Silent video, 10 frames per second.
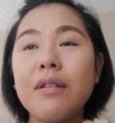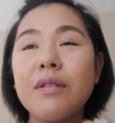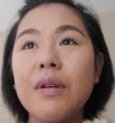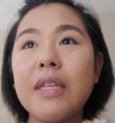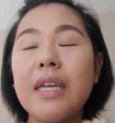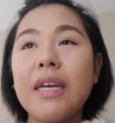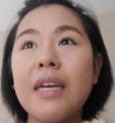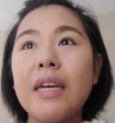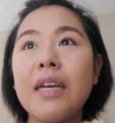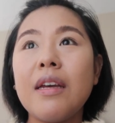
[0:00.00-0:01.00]
それ
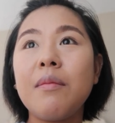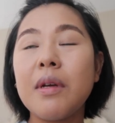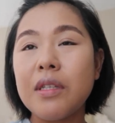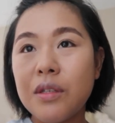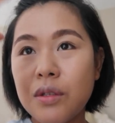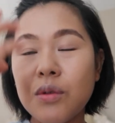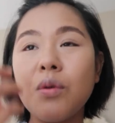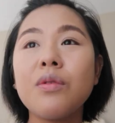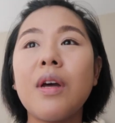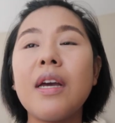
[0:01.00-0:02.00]
で
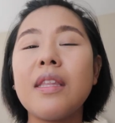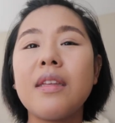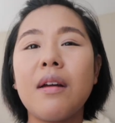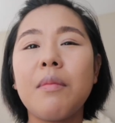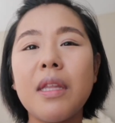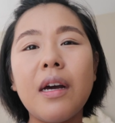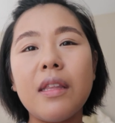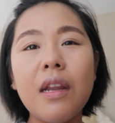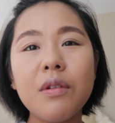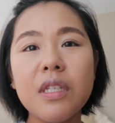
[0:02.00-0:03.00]
ストンと入ってきた。だか
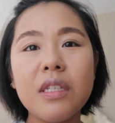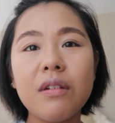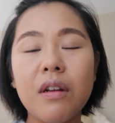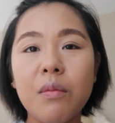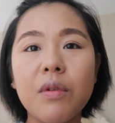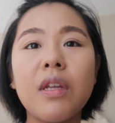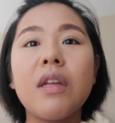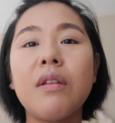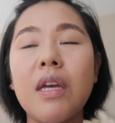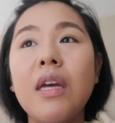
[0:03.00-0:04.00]
ら誰を信じるかの問題
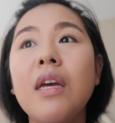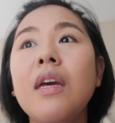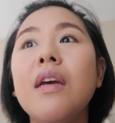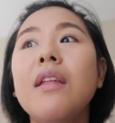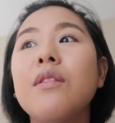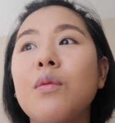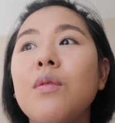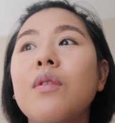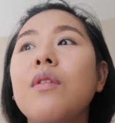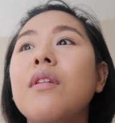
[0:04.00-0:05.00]
だよね。
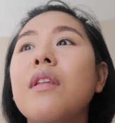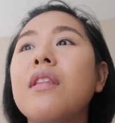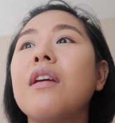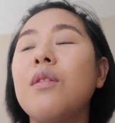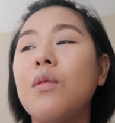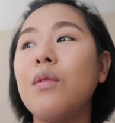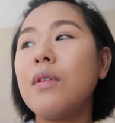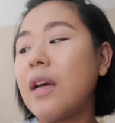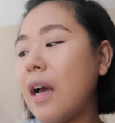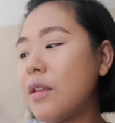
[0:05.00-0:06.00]
そうなんだけ
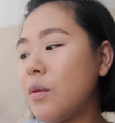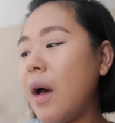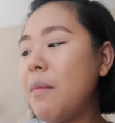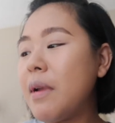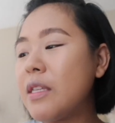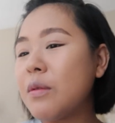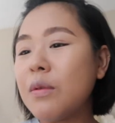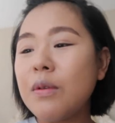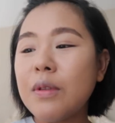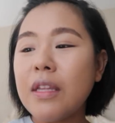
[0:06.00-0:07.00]
ど、なんかそう、あんまり
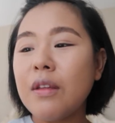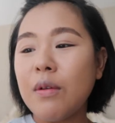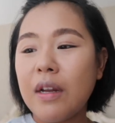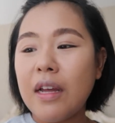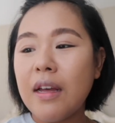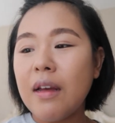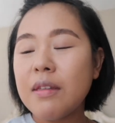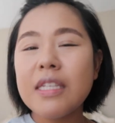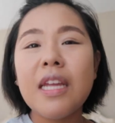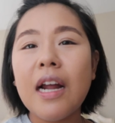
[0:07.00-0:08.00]
そういう、なんていうのかな、
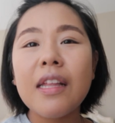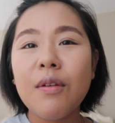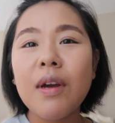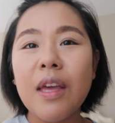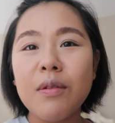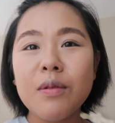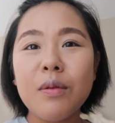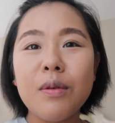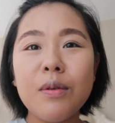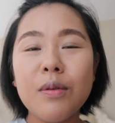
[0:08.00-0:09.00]
好きじゃなかったわけよ。
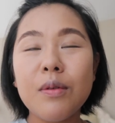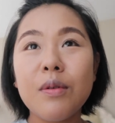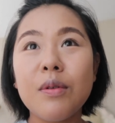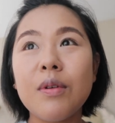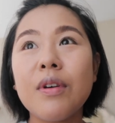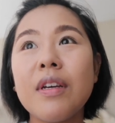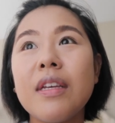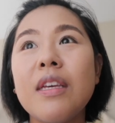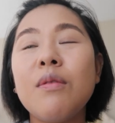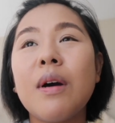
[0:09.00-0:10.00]
そういう
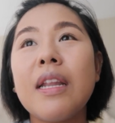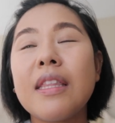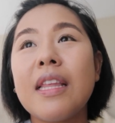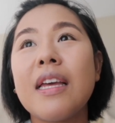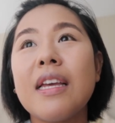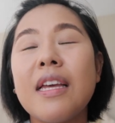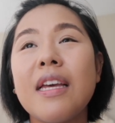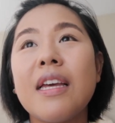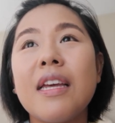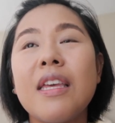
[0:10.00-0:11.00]
言われ
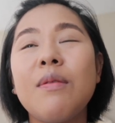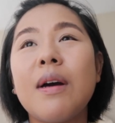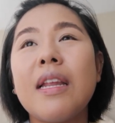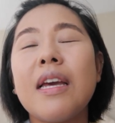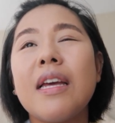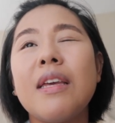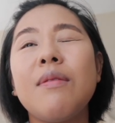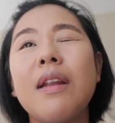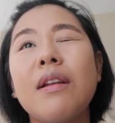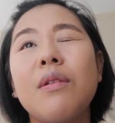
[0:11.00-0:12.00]

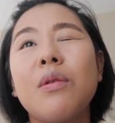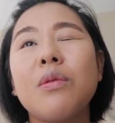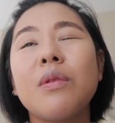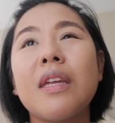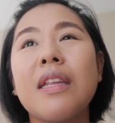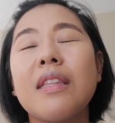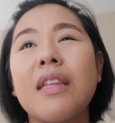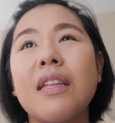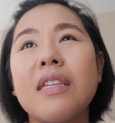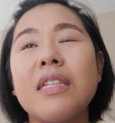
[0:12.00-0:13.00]
ることをただ
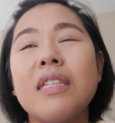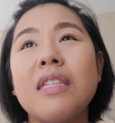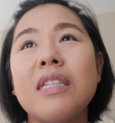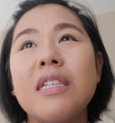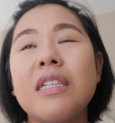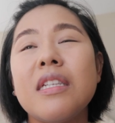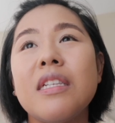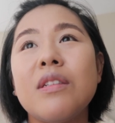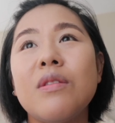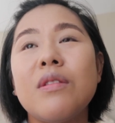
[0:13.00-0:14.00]
ただ信
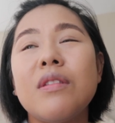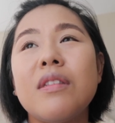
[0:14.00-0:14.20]
じ